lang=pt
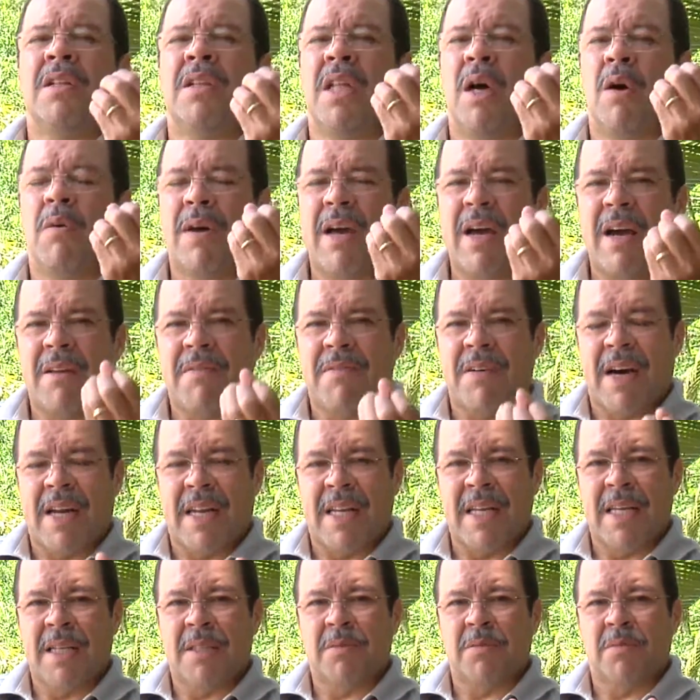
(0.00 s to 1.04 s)
não é
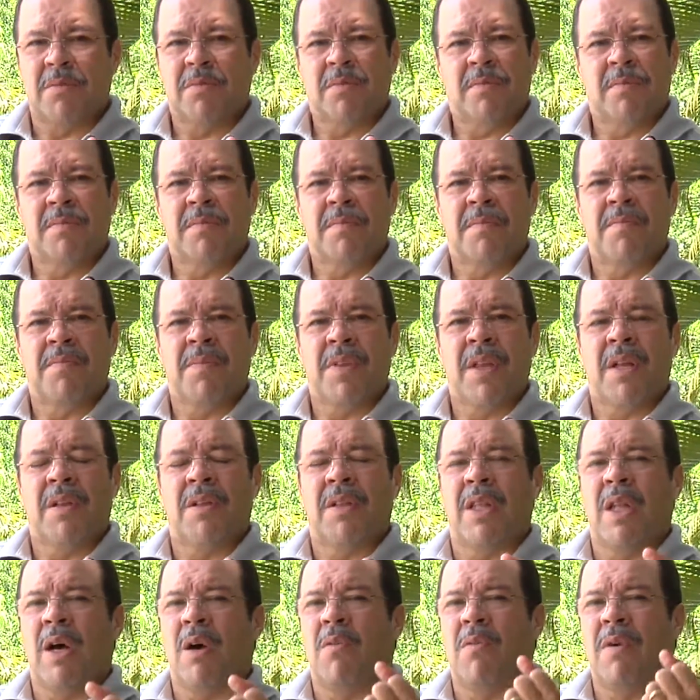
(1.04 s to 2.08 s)
avarento,
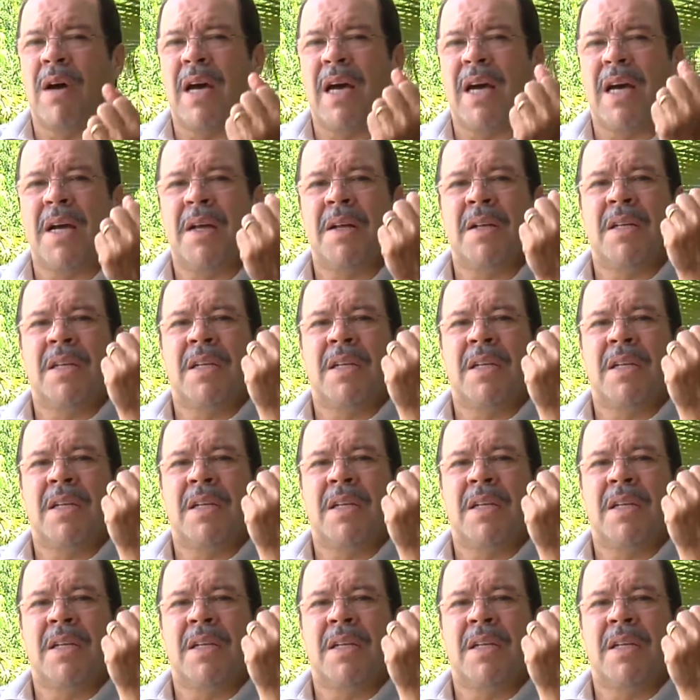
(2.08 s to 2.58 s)
não é